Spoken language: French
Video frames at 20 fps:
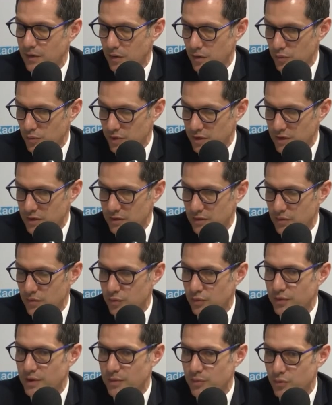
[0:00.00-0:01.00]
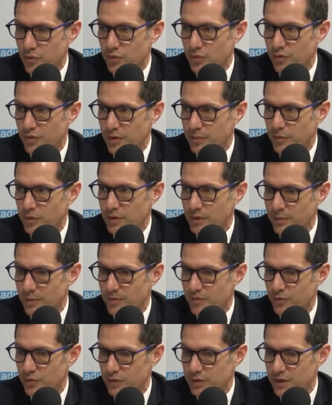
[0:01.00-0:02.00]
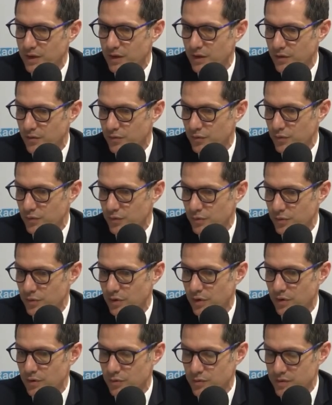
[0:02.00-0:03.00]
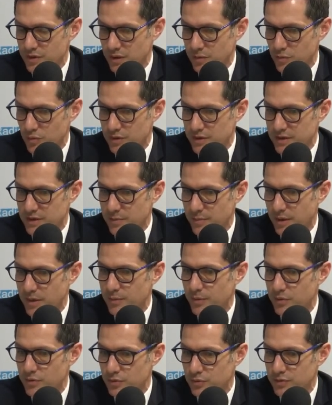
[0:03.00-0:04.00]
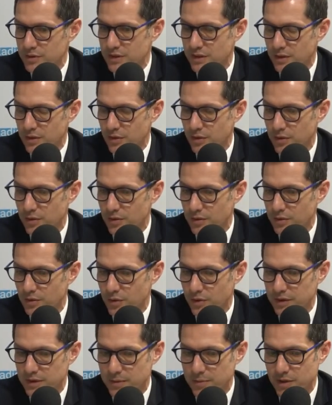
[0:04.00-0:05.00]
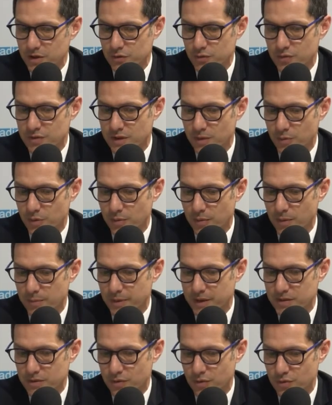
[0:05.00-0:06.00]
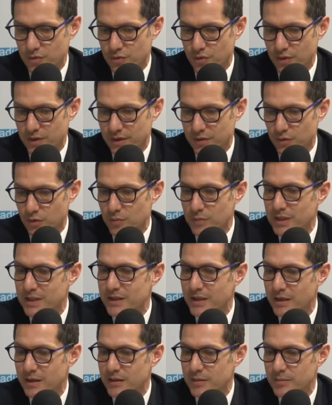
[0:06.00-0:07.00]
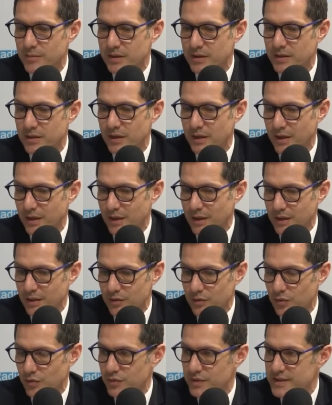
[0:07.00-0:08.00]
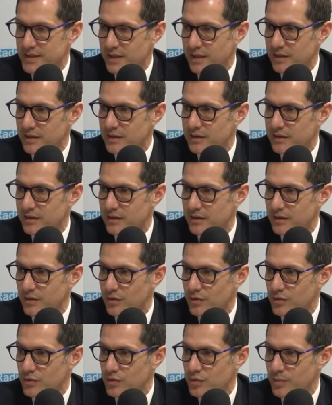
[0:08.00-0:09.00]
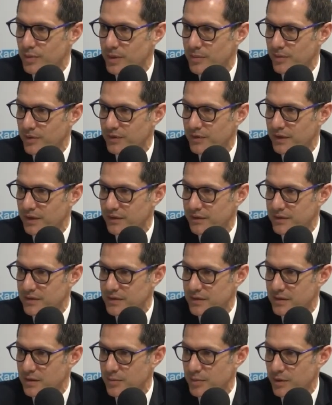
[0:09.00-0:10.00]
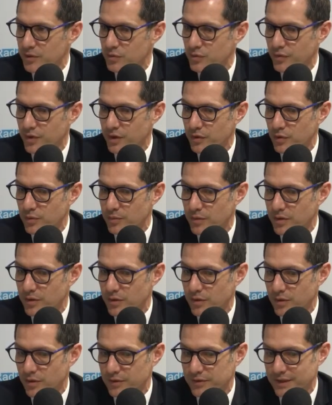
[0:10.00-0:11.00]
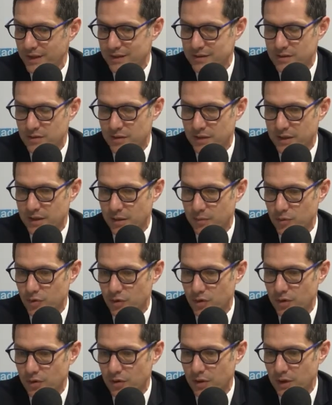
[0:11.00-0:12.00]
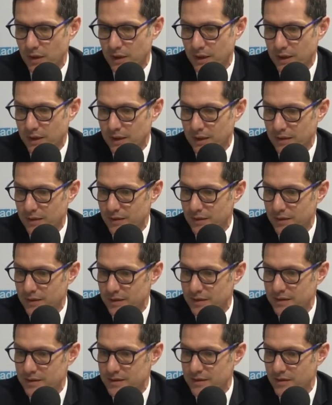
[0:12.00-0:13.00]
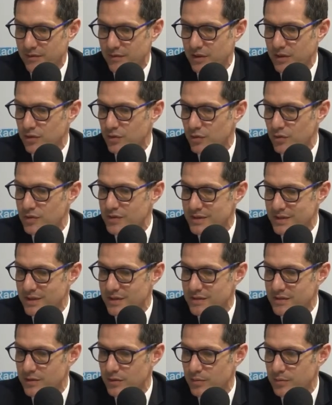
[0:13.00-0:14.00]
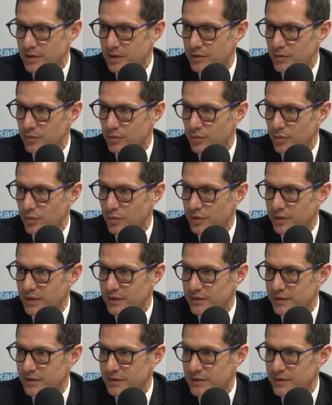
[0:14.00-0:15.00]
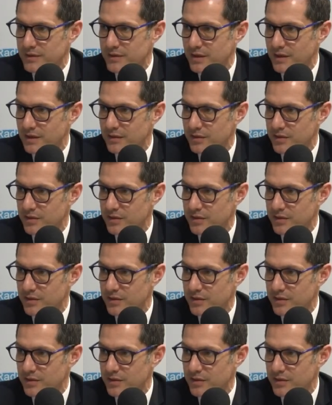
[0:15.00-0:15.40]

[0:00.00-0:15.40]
Alors oui, tout début novembre, on a même voté un vœu en conseil municipal pour soutenir leur, leur démarche, tout simplement parce que sur les 2 milliards et demi de fiscalité euh, supplémentaire décidée par le gouvernement en taxant les carburants, euh, il n'y avait que 500 millions d'euros qui étaient dédiés à la